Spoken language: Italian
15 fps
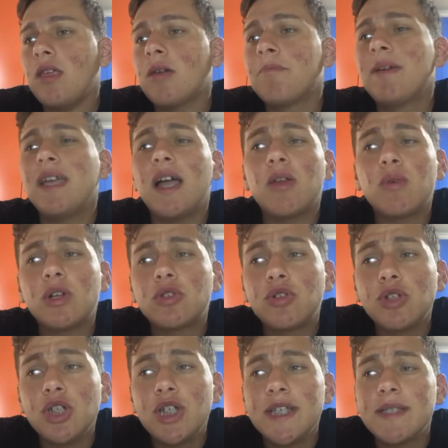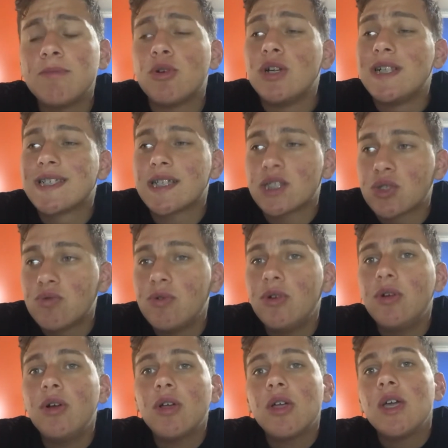Per, al quattordicesimo il
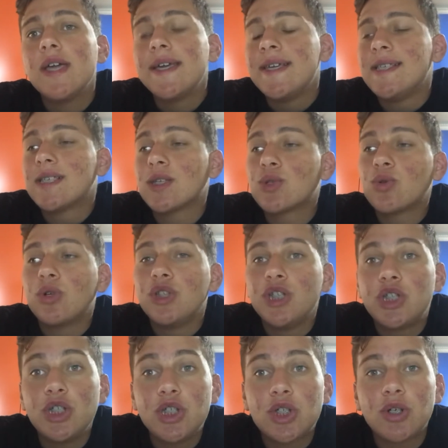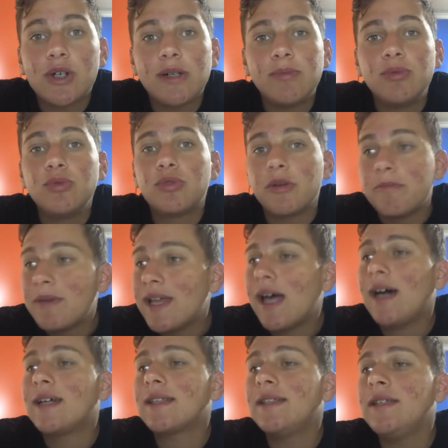Sassuolo, il Sassuolo di Ciccio Caputo e
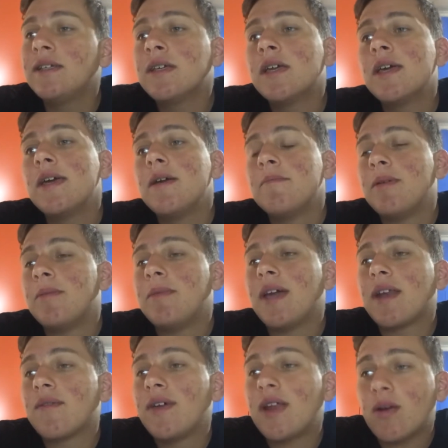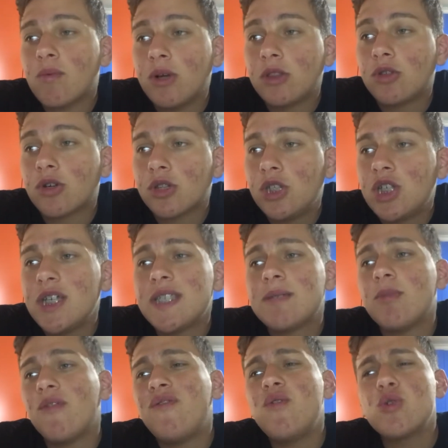Berardi, per me arriverà
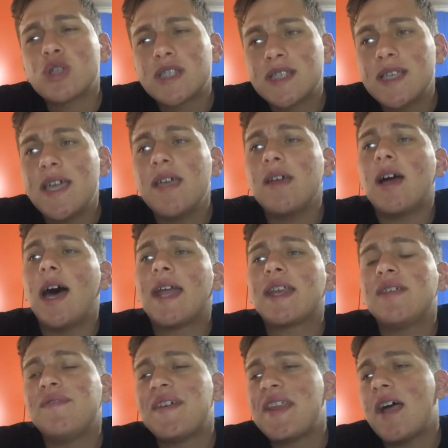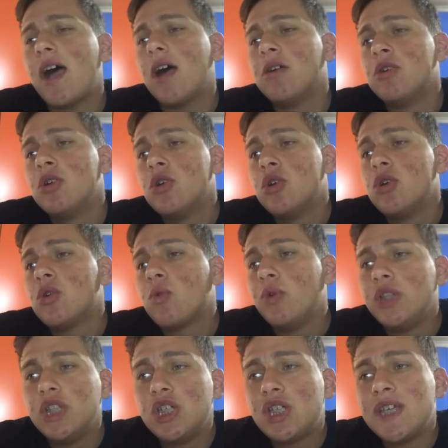quattordicesimo, forse arriverà
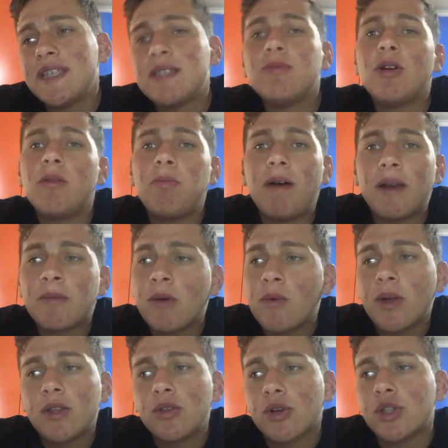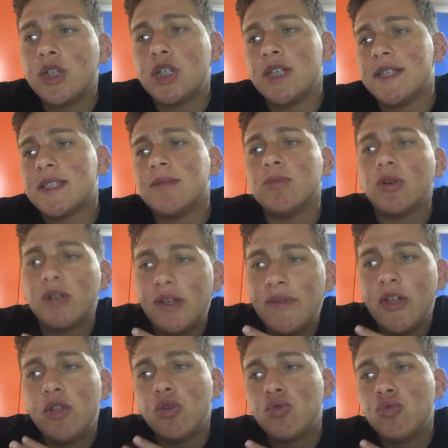quindicesimo il Parma quattordicesimo, le
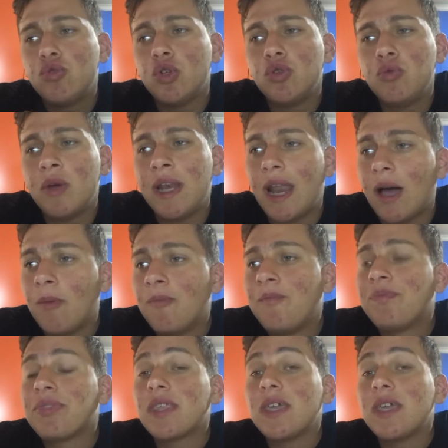vedo tutte e due là.